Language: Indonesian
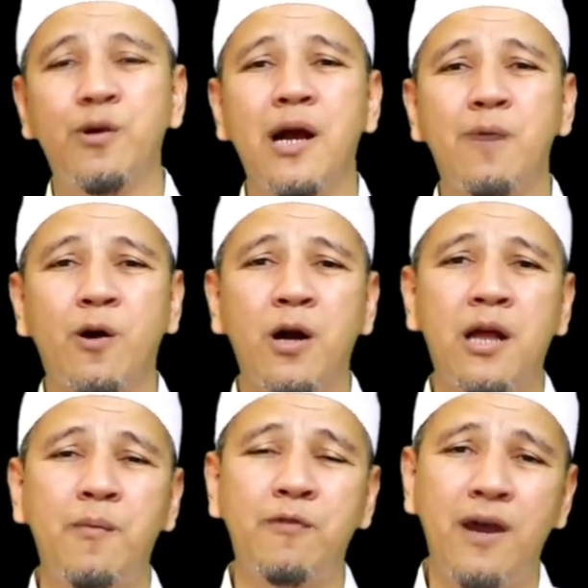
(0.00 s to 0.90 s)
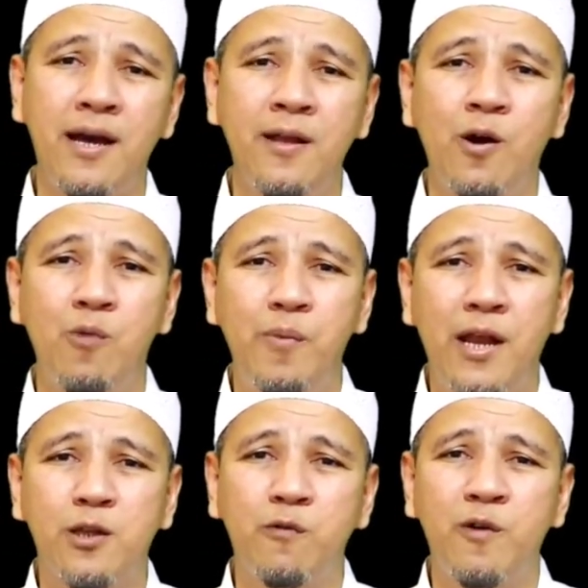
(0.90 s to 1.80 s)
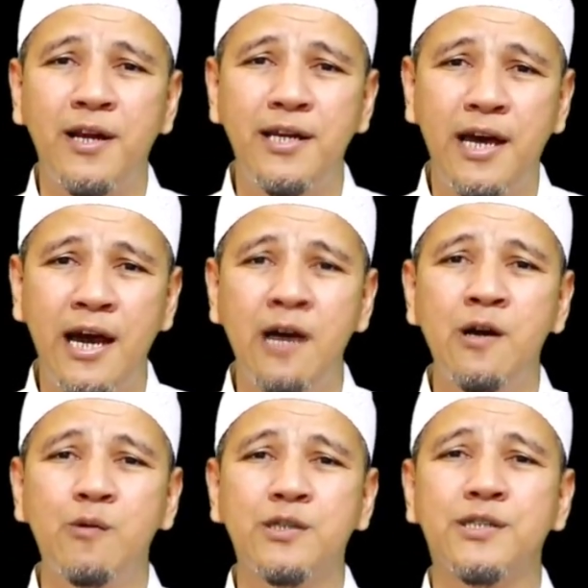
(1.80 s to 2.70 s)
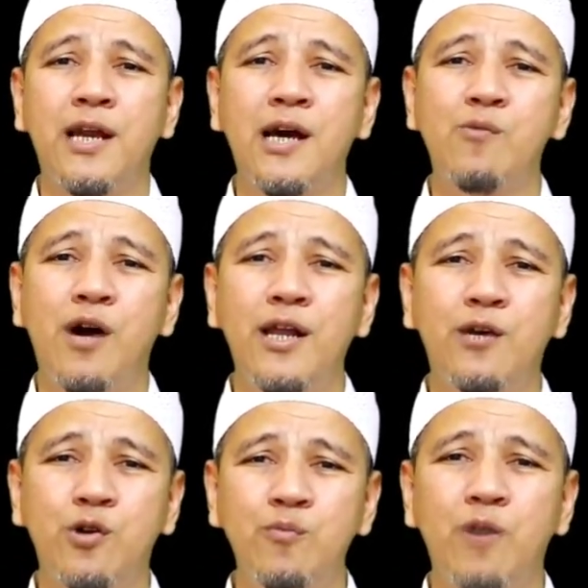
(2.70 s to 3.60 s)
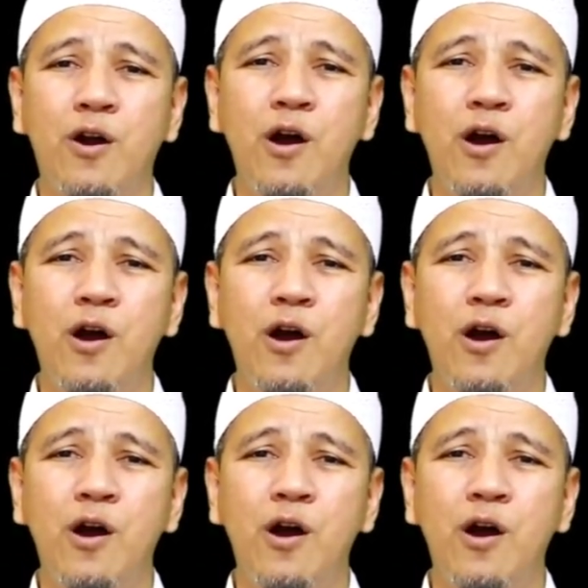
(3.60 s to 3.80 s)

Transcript: Semoga barokah dan manfaat. Wabillahi taufiq hidayah. Wassalamualaikum